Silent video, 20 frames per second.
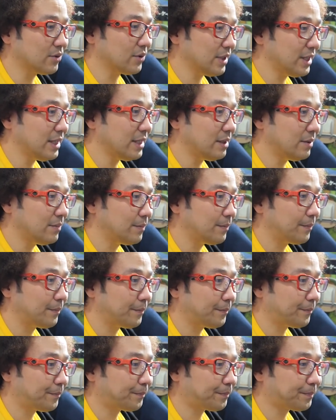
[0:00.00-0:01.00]
といい
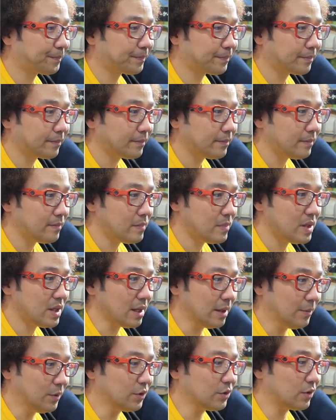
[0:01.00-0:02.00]

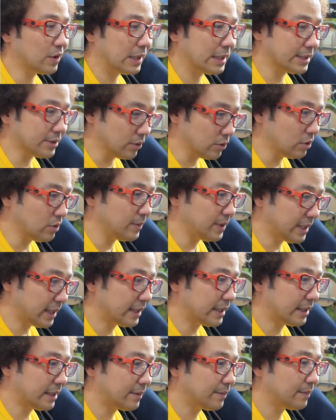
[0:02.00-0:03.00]
武器とかが揃うみた
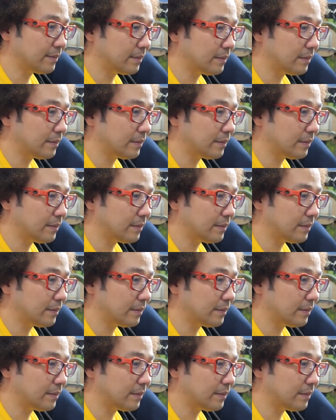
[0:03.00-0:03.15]
いなね。